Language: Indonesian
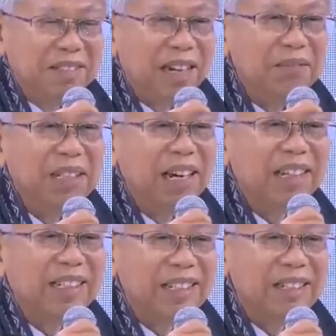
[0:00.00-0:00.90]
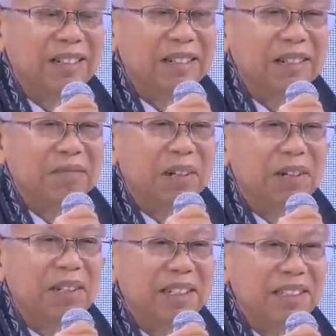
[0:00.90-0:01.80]
kami yakin
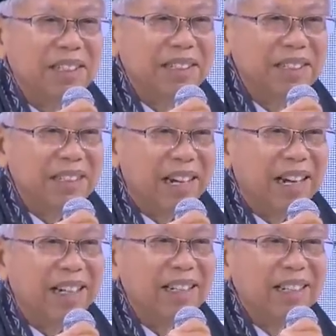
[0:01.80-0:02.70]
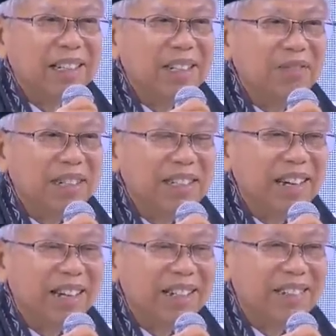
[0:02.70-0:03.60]
bahwa riset kita di masa
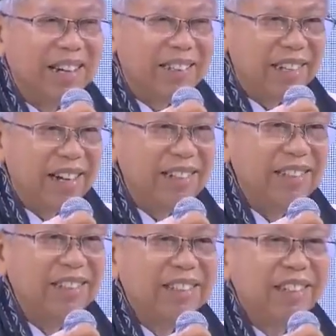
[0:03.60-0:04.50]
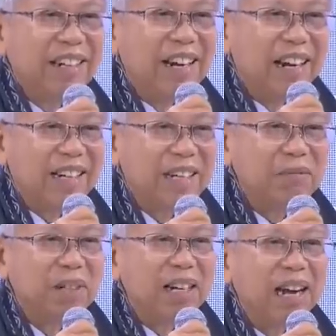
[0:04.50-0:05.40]
yang akan datang
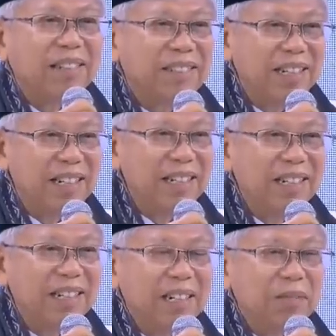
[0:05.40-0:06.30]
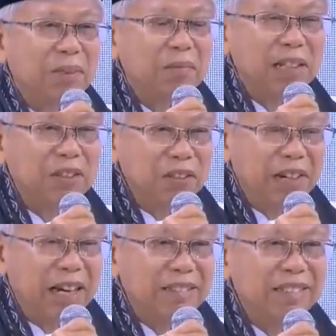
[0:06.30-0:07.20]
akan berhasil
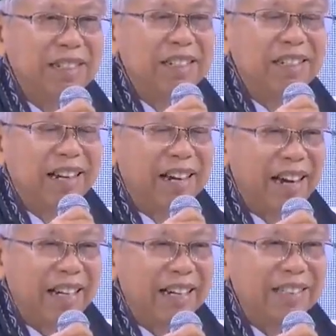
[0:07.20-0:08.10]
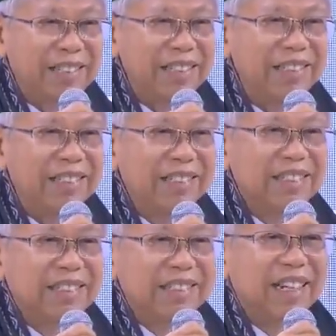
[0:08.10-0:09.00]
memajukan negara ini
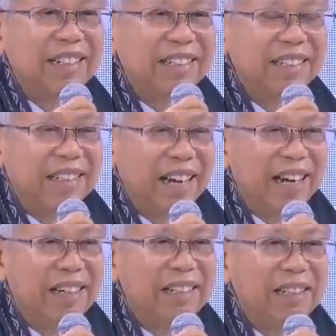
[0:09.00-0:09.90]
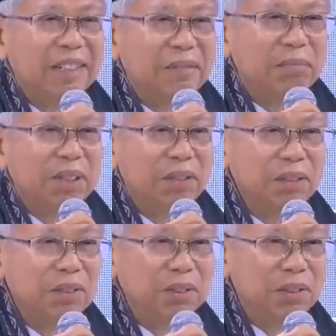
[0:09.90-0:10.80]
dan kita
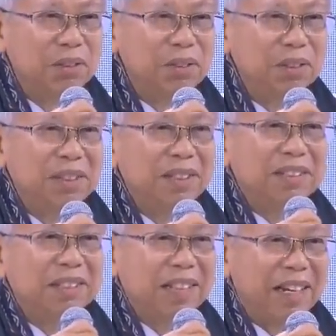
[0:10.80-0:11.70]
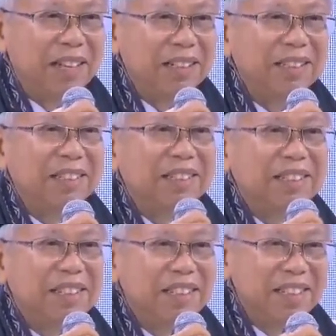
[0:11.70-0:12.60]
menuju
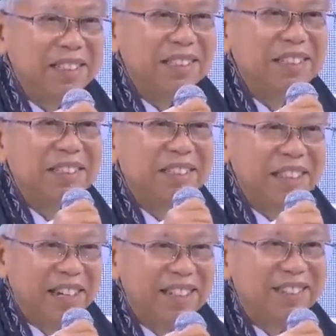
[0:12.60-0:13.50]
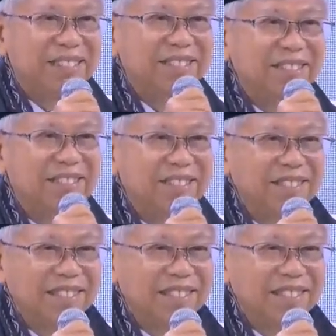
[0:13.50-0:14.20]
10 years challenge.